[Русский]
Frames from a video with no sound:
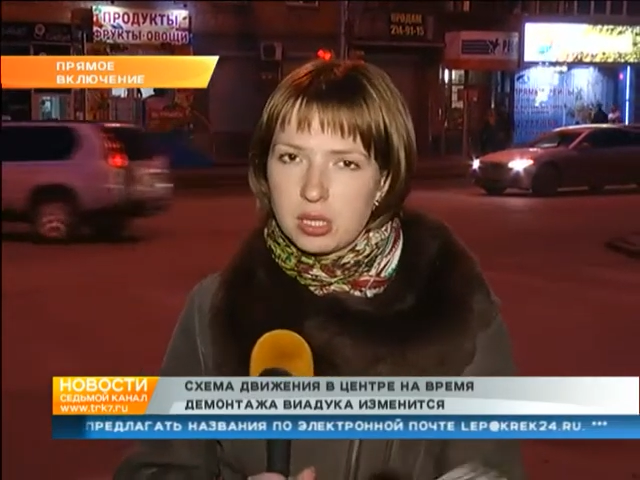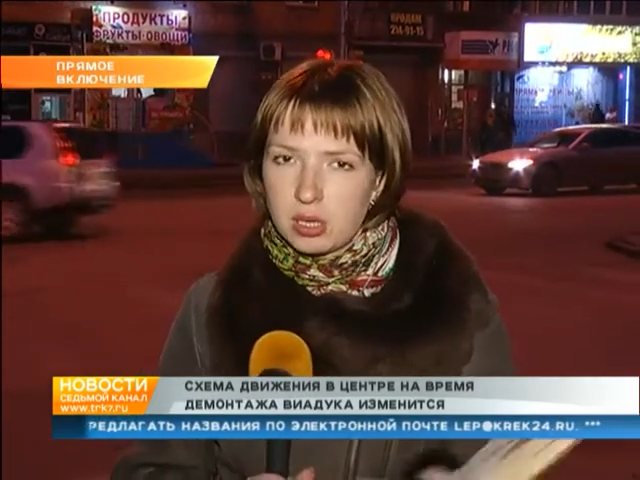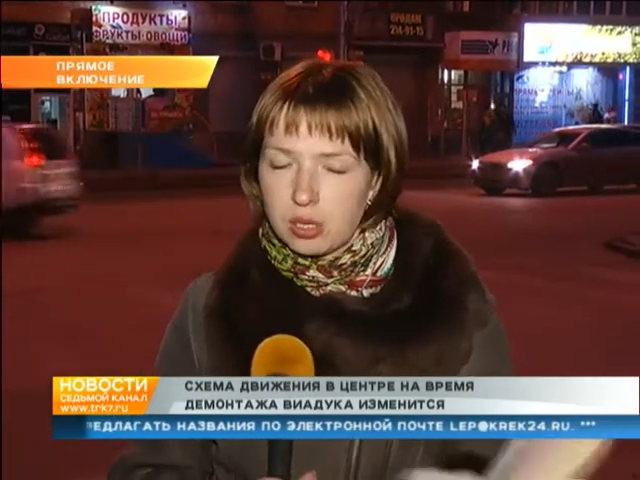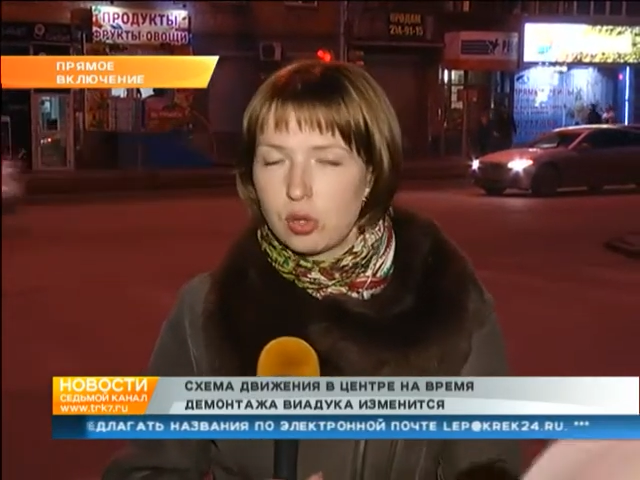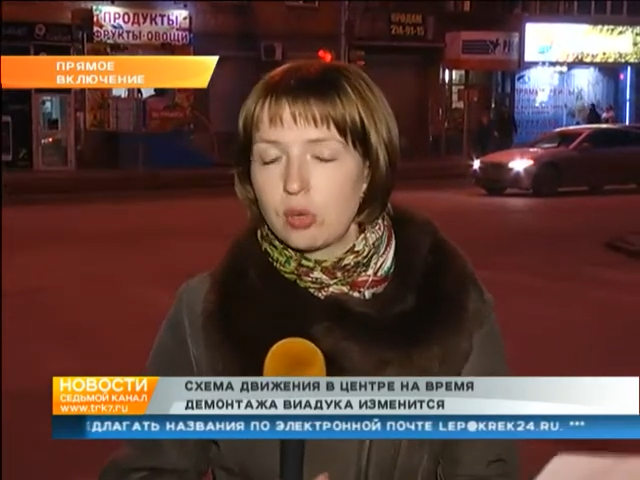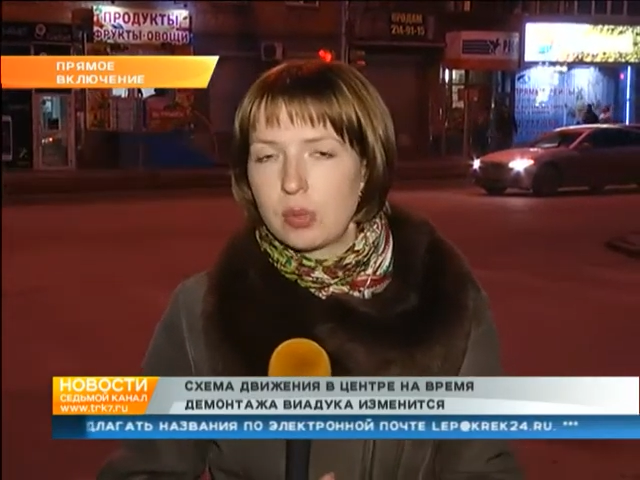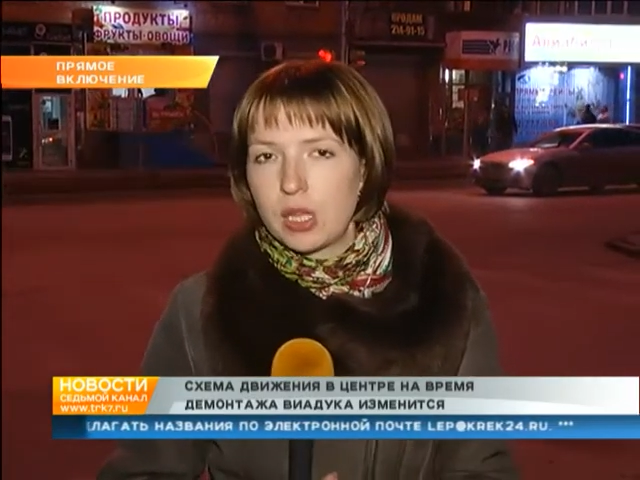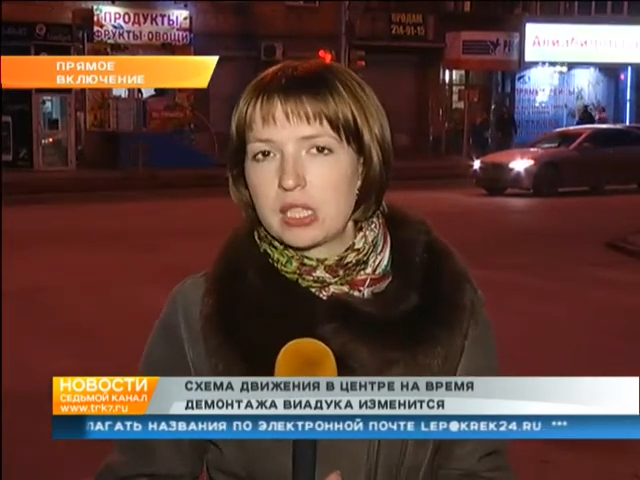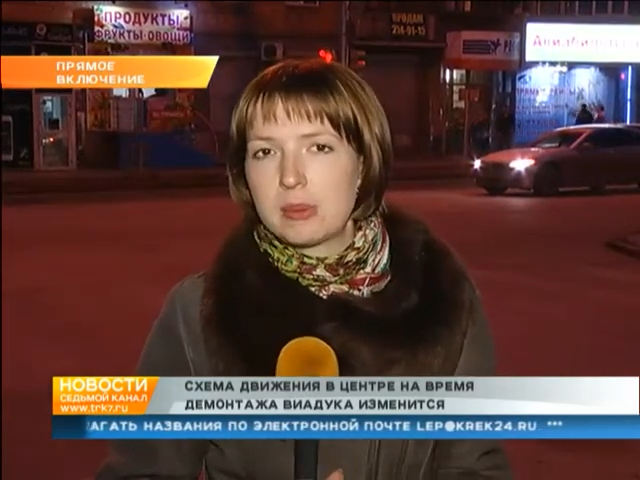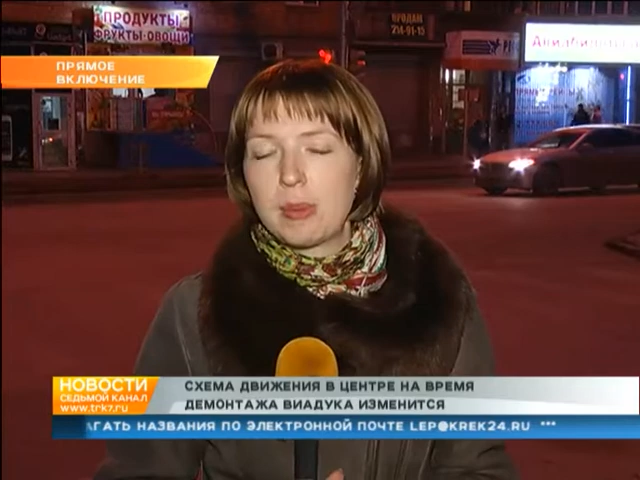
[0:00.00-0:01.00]
а, который
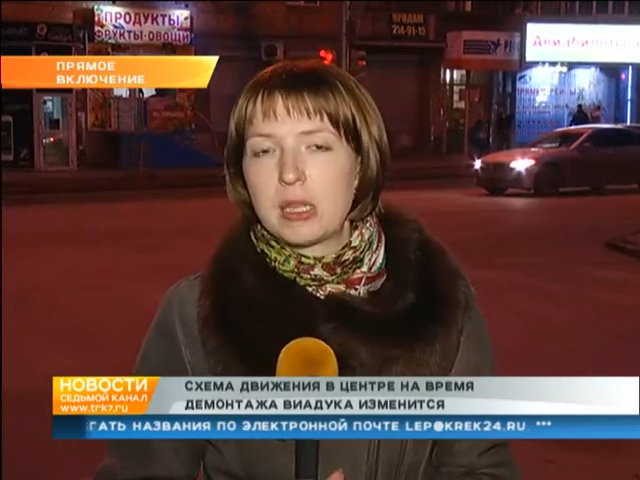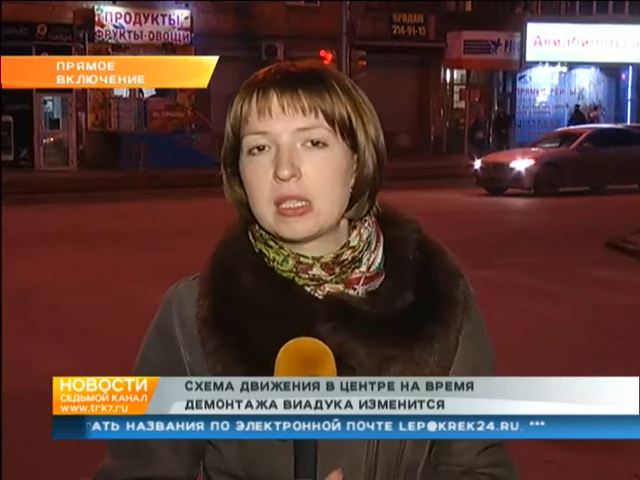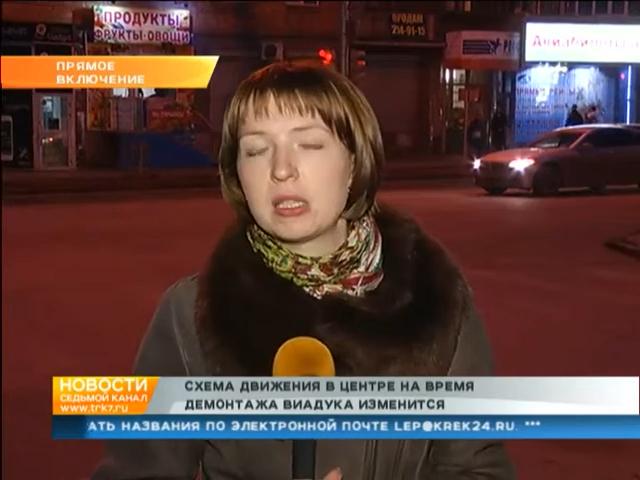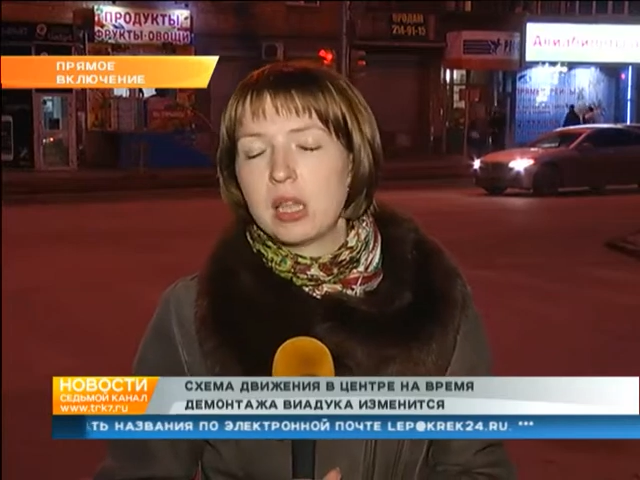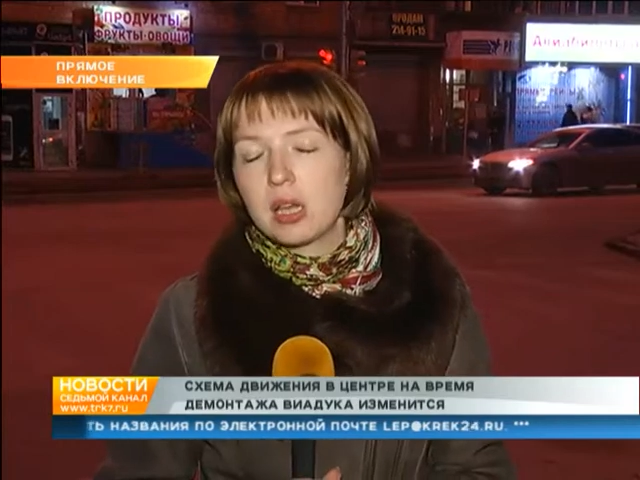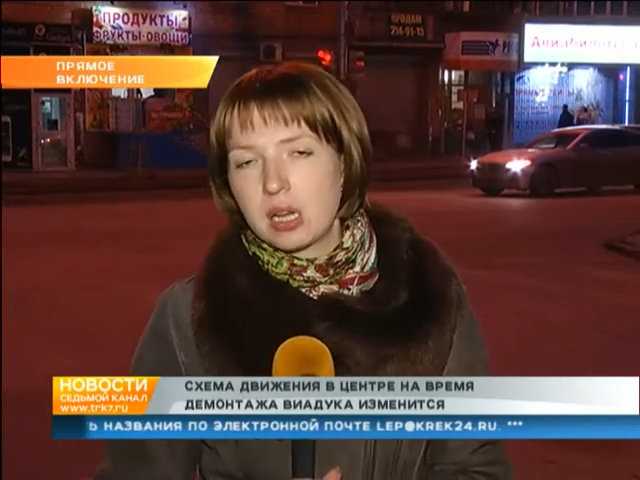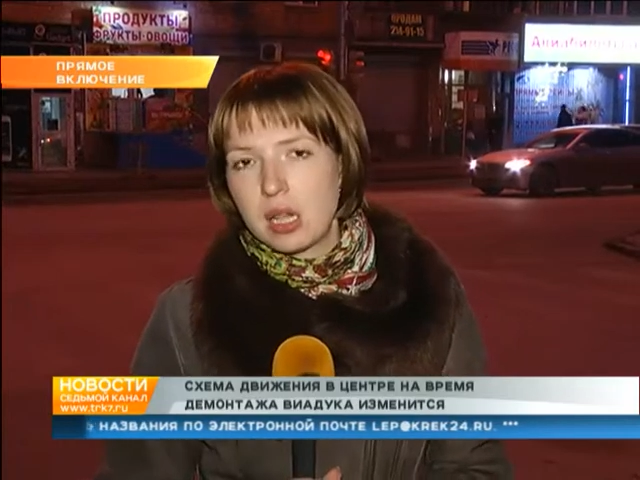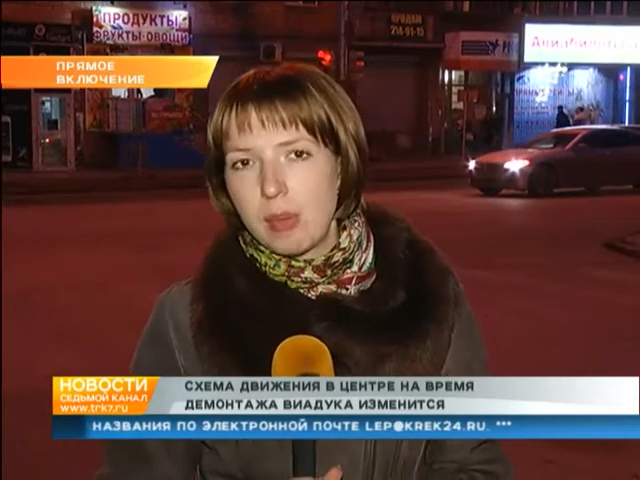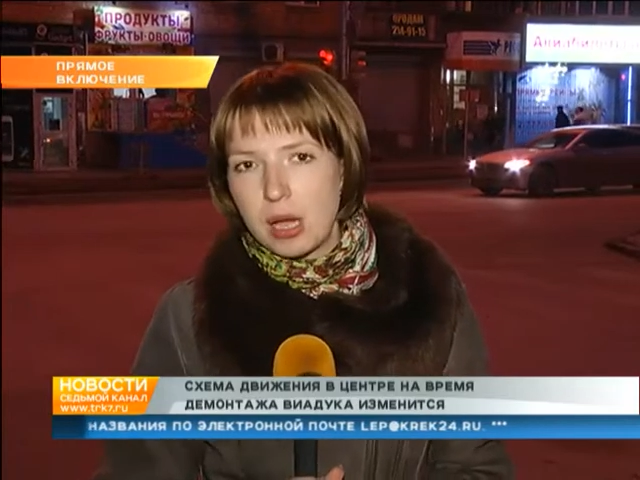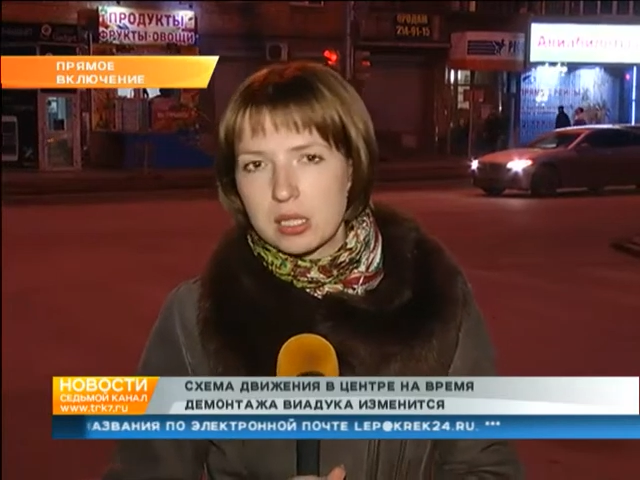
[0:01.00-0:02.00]
пытается попасть на
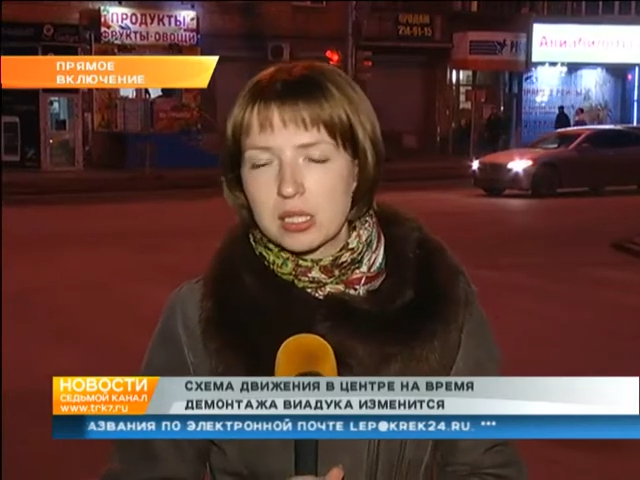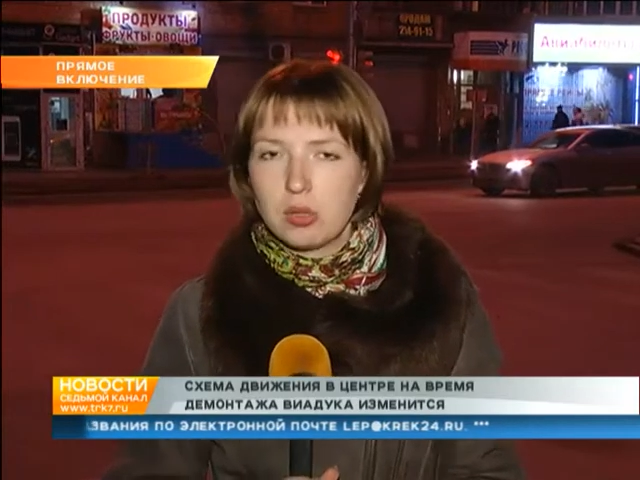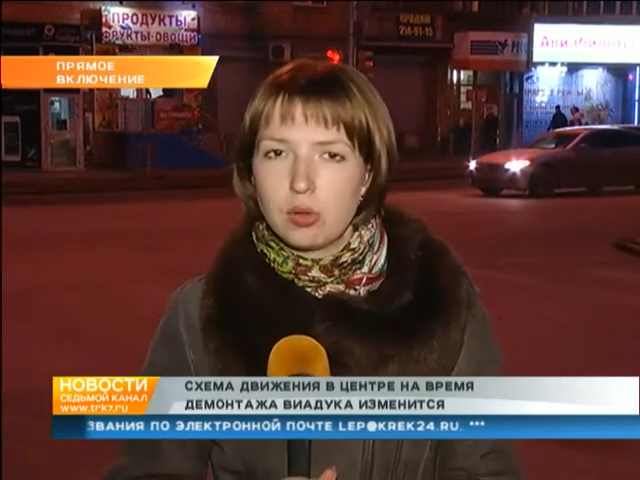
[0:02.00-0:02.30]
Карла Маркса,